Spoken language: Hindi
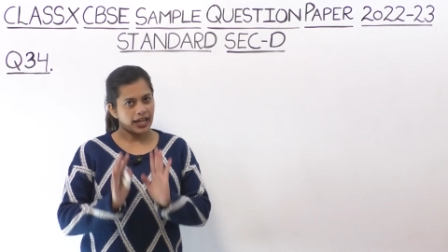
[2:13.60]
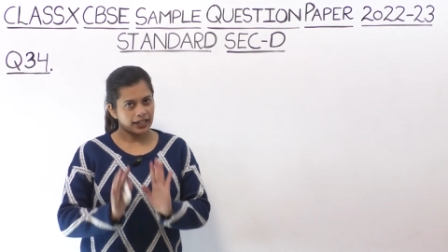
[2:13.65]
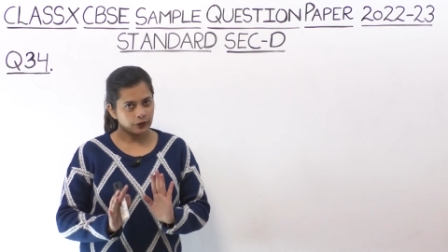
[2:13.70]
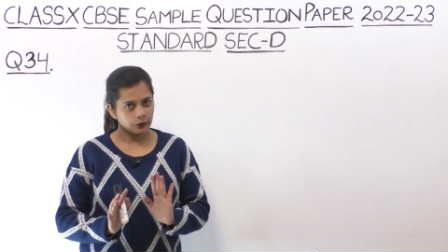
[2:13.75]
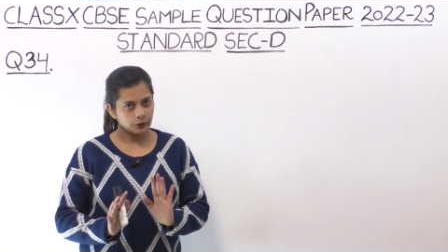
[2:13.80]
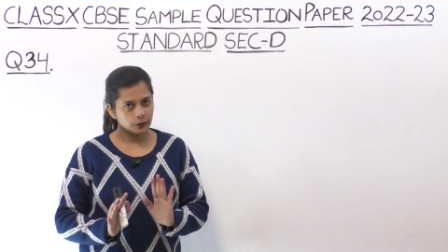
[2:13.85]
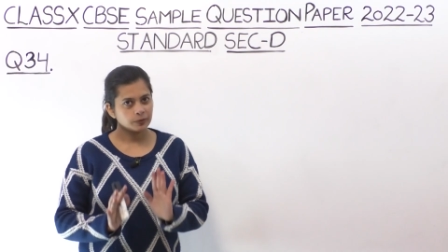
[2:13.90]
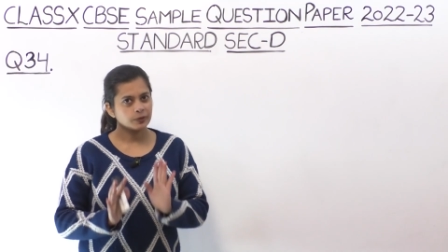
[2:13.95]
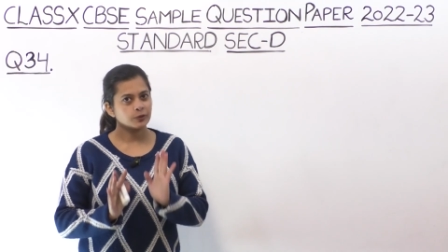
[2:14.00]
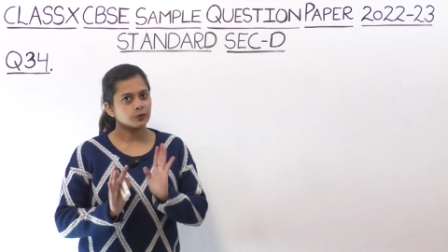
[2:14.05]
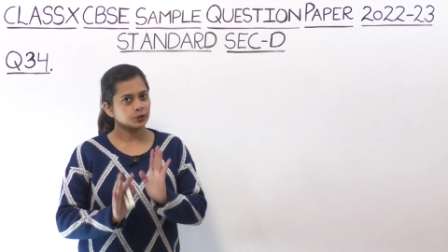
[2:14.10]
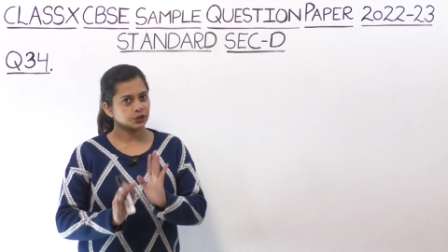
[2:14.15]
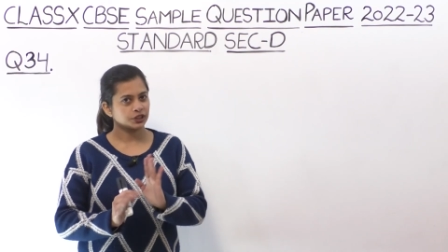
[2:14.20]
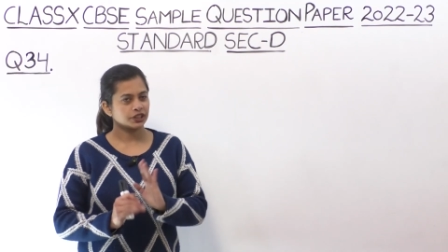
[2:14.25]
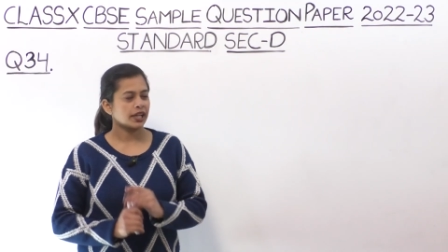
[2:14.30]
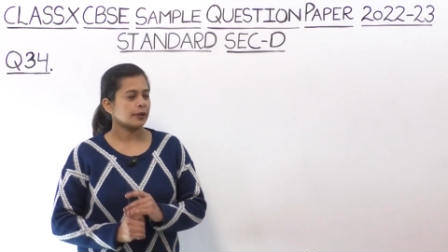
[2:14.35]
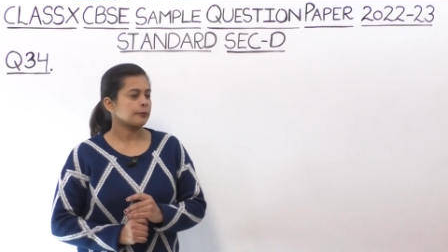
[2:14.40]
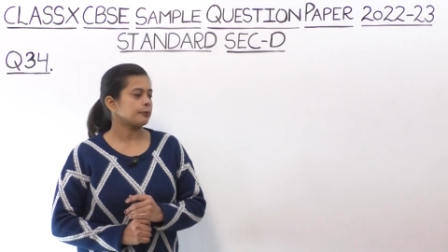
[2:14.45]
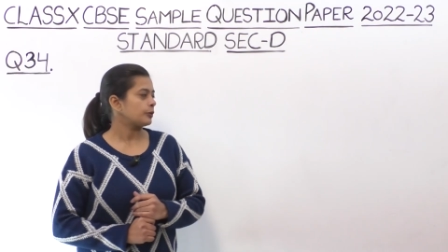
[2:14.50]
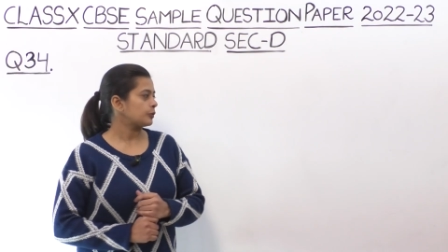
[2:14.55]
आई होप
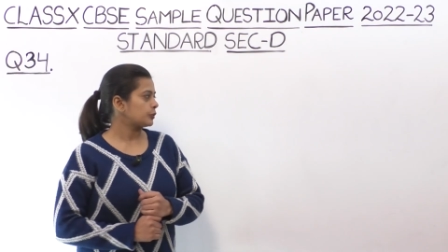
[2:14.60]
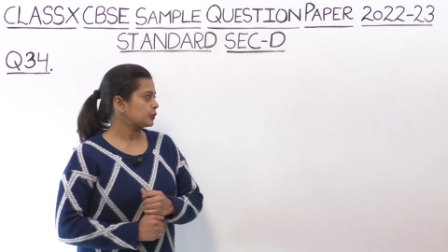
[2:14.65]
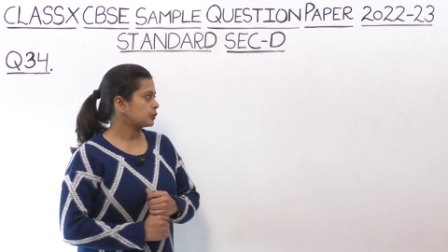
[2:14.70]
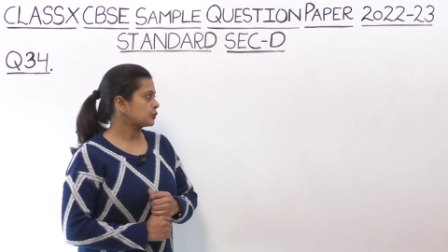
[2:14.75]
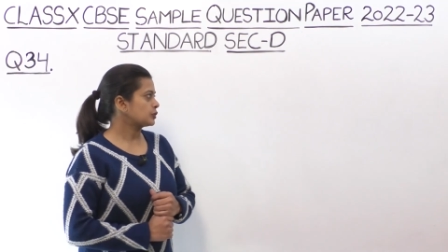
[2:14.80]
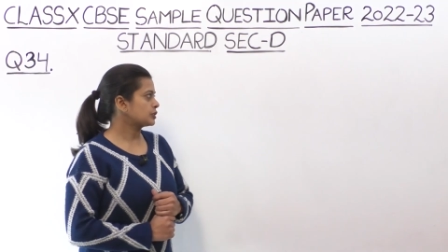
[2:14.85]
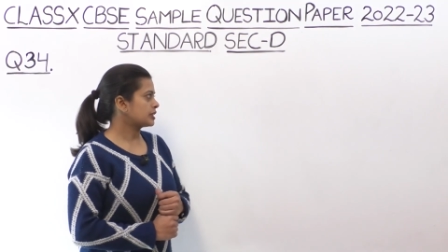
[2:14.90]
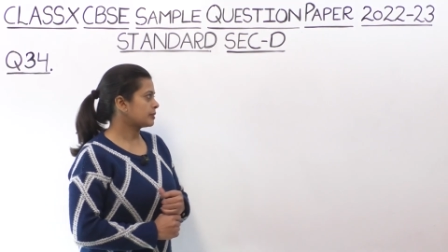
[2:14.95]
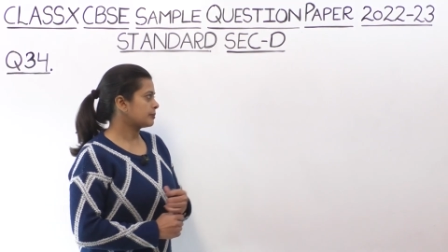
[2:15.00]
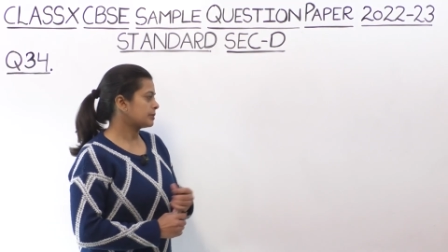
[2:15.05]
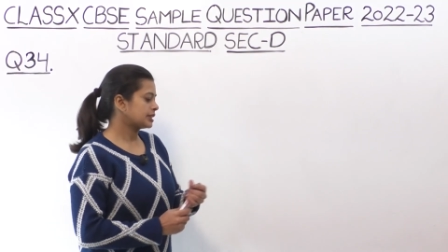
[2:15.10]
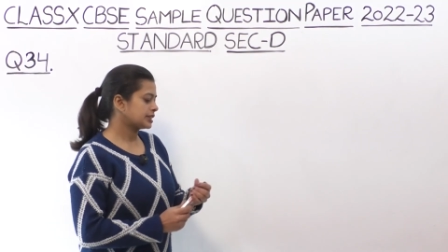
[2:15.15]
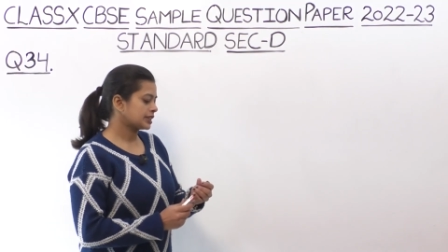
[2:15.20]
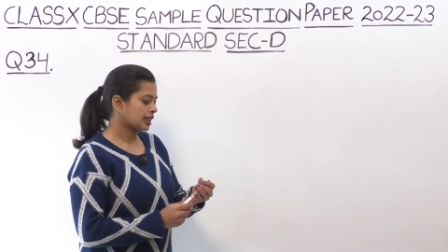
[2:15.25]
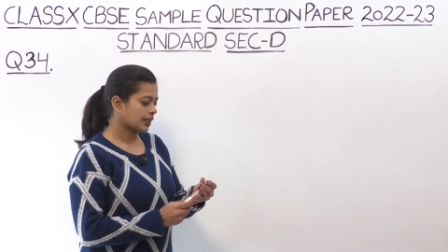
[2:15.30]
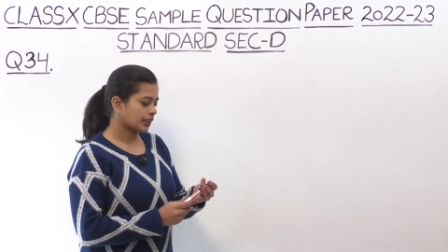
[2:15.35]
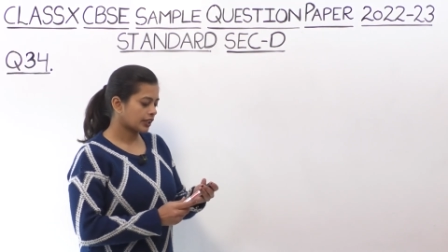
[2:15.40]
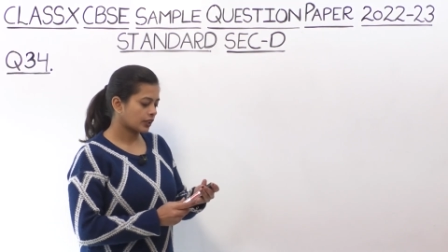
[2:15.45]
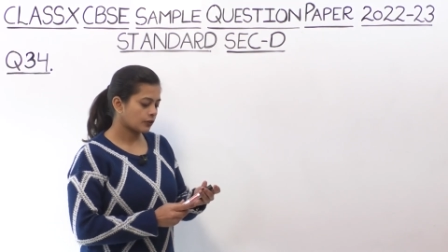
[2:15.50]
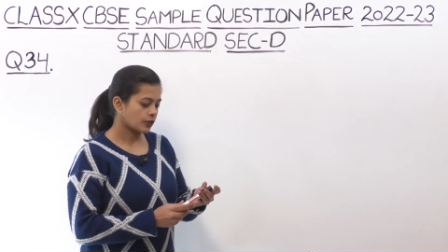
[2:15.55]
क्वेश्चन आप लोगों को समझ
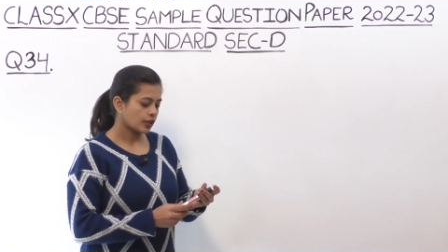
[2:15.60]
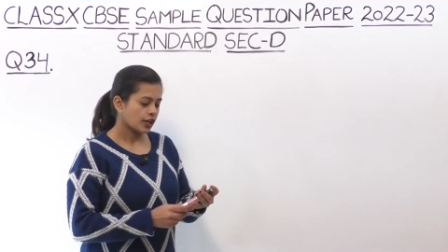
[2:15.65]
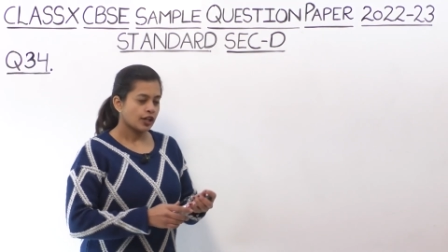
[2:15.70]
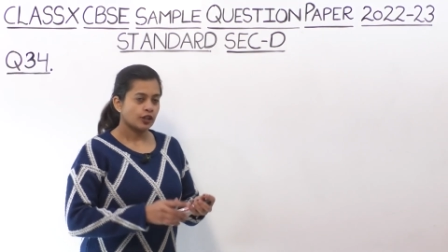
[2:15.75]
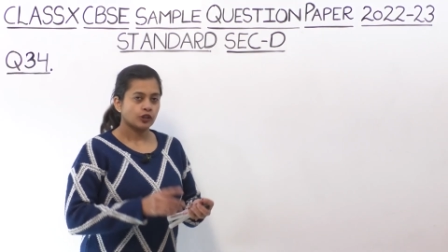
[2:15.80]
आ गया हो